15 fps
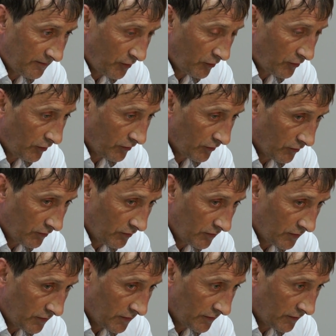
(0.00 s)
spokoju,
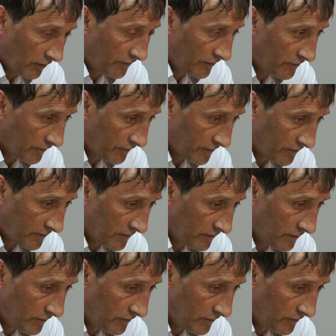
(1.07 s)
dowieść to wszystko.